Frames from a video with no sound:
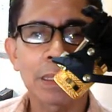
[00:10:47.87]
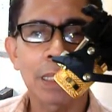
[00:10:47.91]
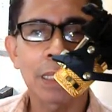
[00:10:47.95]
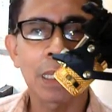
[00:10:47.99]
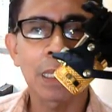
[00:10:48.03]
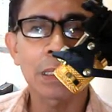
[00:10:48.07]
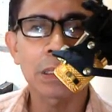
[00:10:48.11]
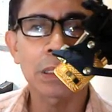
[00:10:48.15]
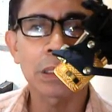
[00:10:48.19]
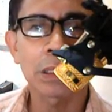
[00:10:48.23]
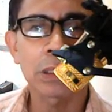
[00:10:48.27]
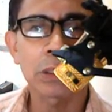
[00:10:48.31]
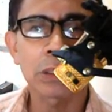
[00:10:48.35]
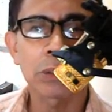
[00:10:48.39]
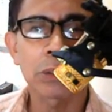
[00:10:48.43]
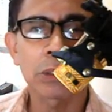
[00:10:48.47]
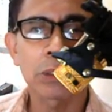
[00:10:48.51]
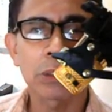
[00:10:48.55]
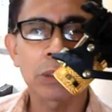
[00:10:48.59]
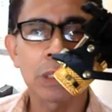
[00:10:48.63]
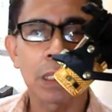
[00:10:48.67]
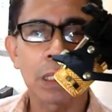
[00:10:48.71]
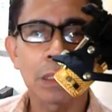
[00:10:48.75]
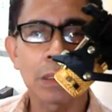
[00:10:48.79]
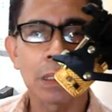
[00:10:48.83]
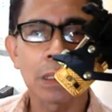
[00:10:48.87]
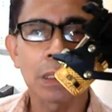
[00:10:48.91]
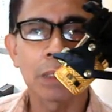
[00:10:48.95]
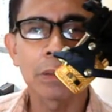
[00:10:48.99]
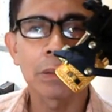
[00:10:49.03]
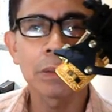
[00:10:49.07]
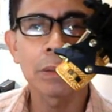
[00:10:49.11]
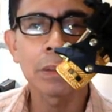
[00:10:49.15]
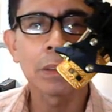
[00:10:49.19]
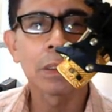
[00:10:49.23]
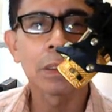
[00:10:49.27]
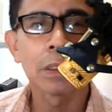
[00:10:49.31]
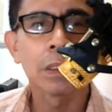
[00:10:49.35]
access to
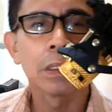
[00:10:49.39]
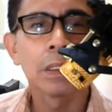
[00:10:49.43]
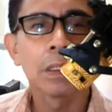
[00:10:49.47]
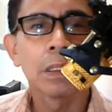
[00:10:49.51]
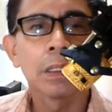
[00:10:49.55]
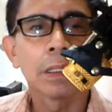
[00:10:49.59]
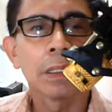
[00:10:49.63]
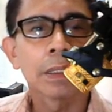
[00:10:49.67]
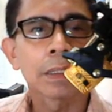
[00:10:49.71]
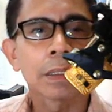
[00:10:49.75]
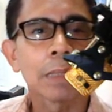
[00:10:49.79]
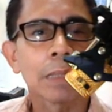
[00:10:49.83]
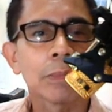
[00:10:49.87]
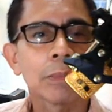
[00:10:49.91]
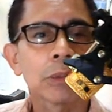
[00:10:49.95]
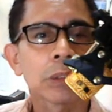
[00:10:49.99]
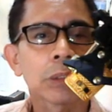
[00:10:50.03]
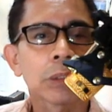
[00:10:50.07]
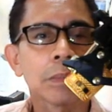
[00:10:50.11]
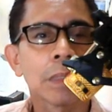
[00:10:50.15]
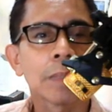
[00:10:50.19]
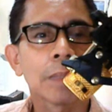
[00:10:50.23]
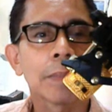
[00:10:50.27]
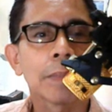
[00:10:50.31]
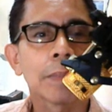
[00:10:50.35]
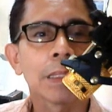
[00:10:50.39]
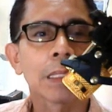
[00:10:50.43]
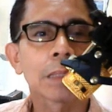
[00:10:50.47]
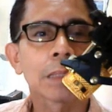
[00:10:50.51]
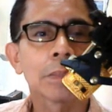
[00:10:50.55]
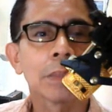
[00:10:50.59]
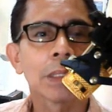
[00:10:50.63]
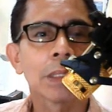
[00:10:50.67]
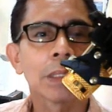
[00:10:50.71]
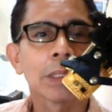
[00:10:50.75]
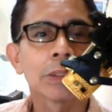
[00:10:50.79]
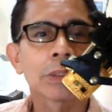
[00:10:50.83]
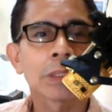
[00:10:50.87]
shutdown. Tapos ibabalik
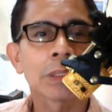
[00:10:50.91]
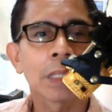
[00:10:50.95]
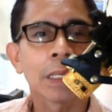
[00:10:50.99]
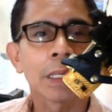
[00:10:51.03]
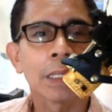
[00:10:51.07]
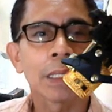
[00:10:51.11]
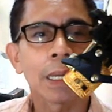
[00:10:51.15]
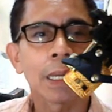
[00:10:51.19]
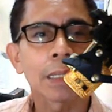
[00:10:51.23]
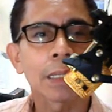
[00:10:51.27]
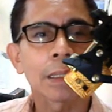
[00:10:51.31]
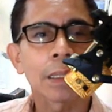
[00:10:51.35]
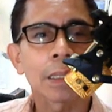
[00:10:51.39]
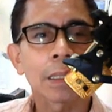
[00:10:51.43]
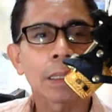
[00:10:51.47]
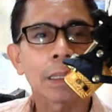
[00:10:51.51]
mo kayo sa not.